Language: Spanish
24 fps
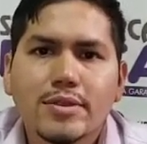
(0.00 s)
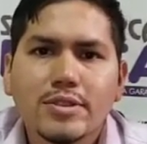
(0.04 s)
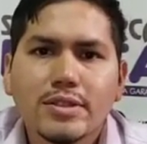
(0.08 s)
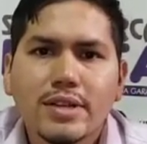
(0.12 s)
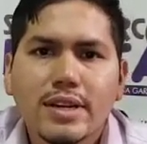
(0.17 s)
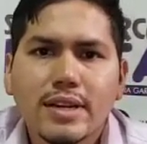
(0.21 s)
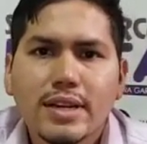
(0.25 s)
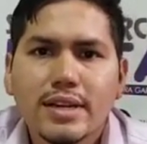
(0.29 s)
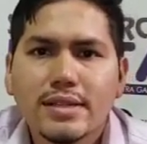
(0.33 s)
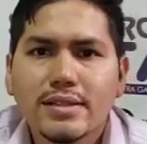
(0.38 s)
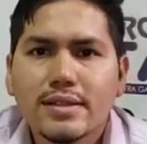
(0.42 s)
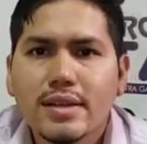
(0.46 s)

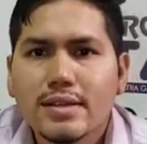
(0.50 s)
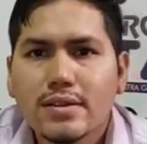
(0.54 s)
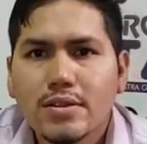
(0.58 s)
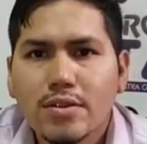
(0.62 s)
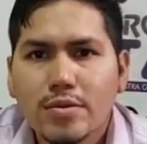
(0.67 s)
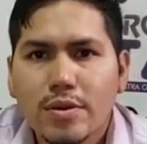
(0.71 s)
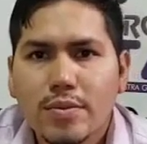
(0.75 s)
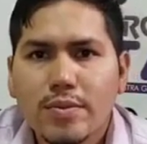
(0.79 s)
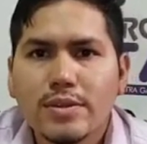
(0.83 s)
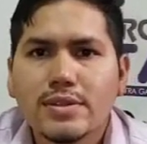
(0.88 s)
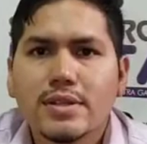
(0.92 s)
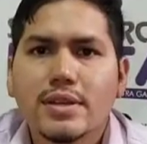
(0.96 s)
Muchas gracias,
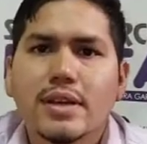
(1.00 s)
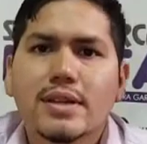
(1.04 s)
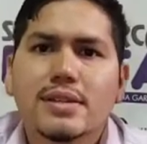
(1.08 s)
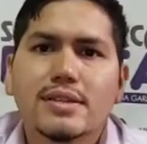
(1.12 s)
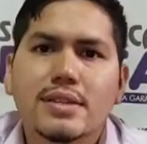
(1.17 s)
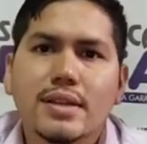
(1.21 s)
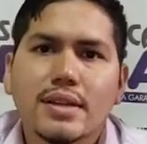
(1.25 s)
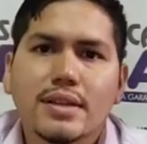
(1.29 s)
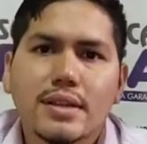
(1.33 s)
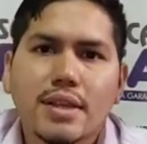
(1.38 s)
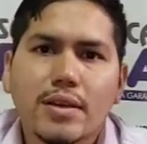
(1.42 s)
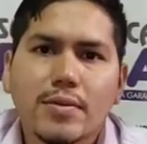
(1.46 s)
nos vemos en el
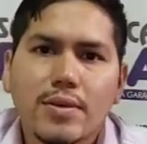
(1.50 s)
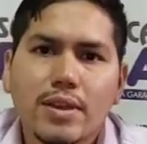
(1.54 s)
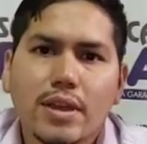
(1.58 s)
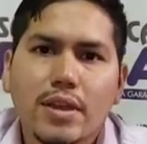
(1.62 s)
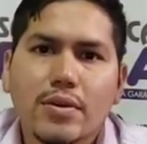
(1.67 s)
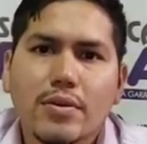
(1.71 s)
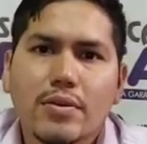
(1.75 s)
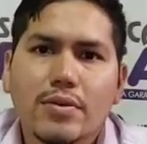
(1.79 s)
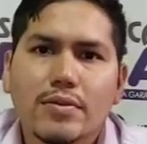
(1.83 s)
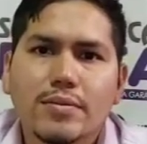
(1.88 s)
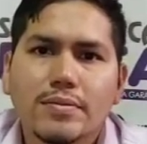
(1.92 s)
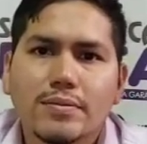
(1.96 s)
siguiente
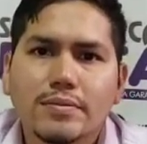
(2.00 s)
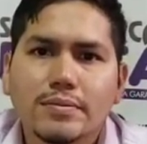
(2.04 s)
video.